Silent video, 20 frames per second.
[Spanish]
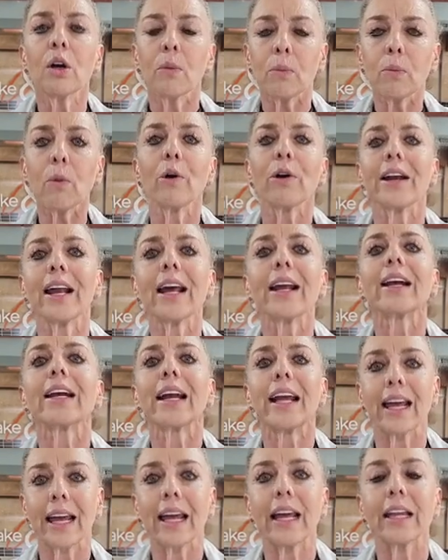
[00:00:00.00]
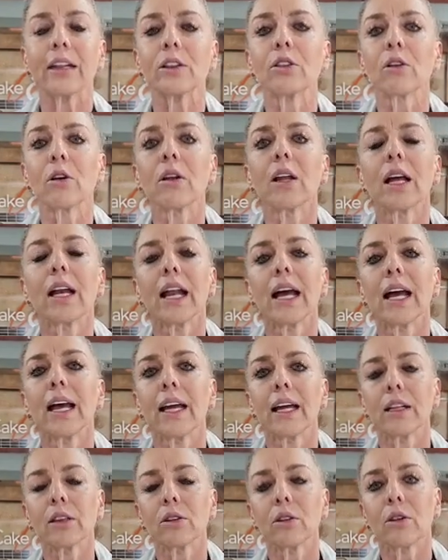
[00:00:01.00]
ponerle en toda la,
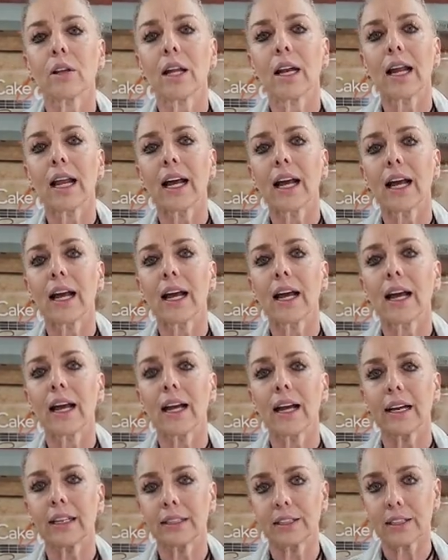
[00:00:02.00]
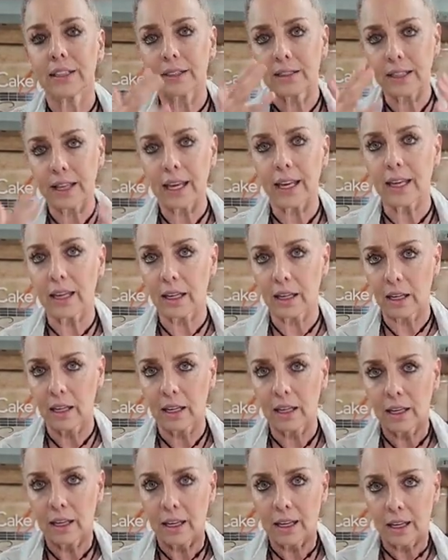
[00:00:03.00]
en toda la, el cheesecake,
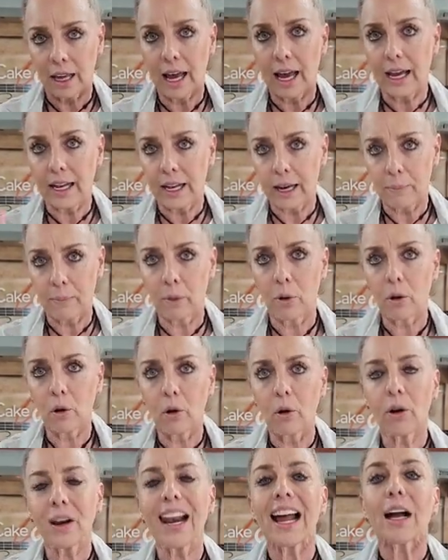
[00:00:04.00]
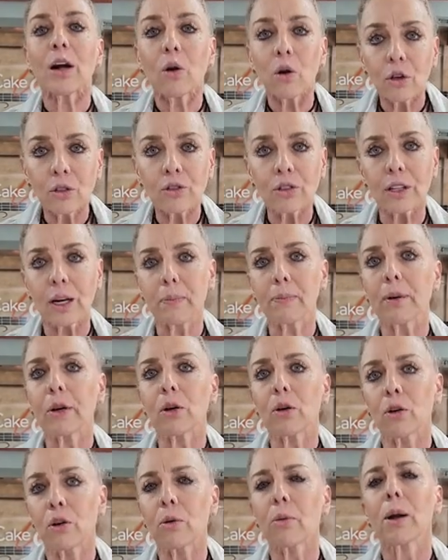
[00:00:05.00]
ah, le pongo la costra, pero
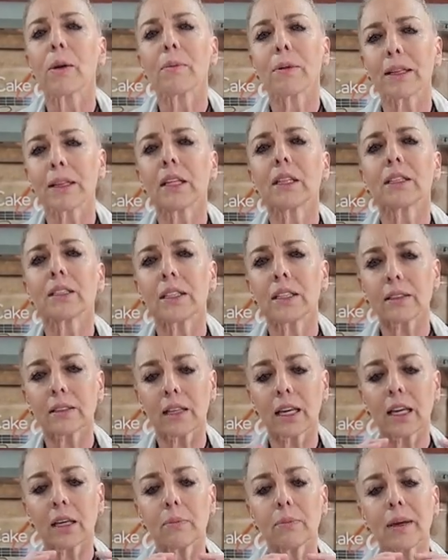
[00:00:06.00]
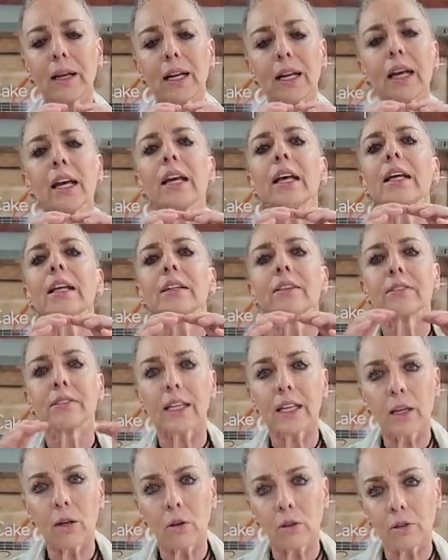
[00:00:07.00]
normalmente el cheesecake viene
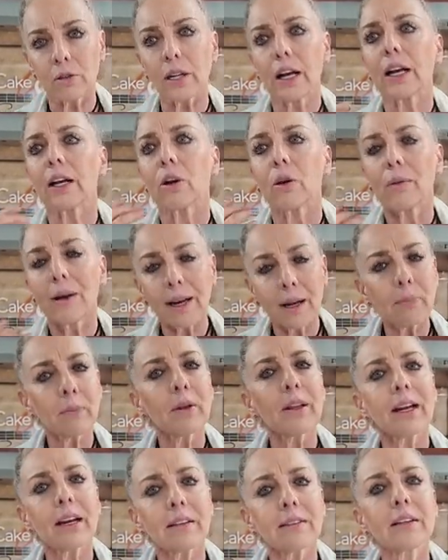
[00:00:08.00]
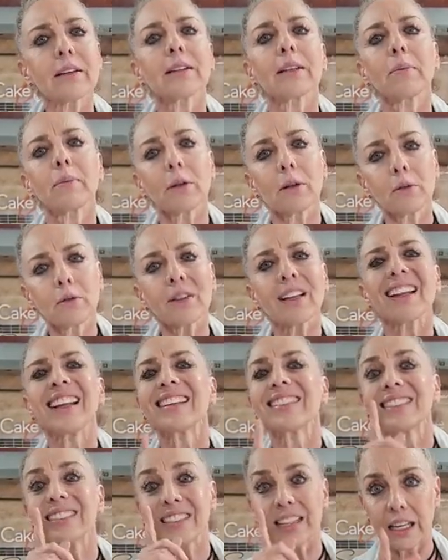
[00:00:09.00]
sin costra. Lo van a poder hacer también
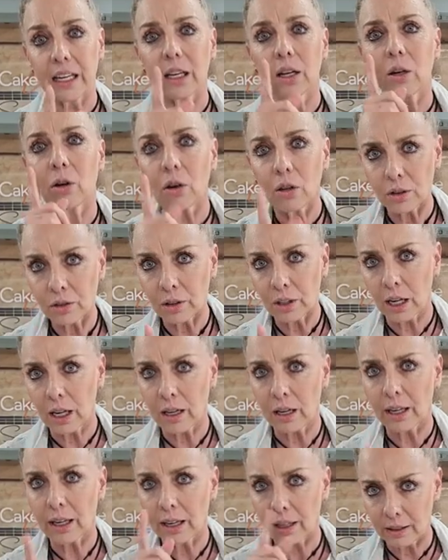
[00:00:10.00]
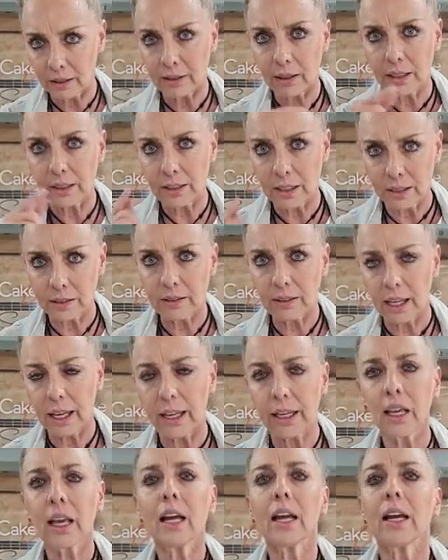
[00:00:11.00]
ustedes sin costra, este
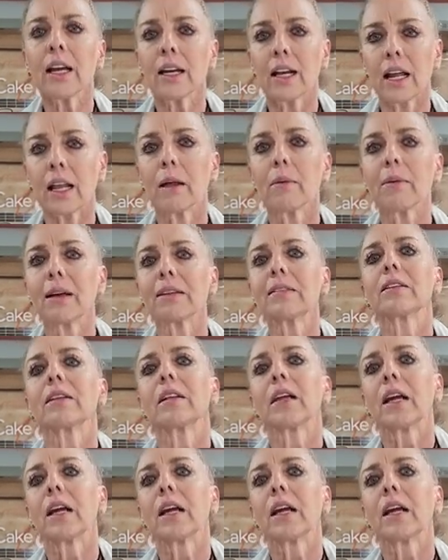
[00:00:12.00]
cheesecake, nada más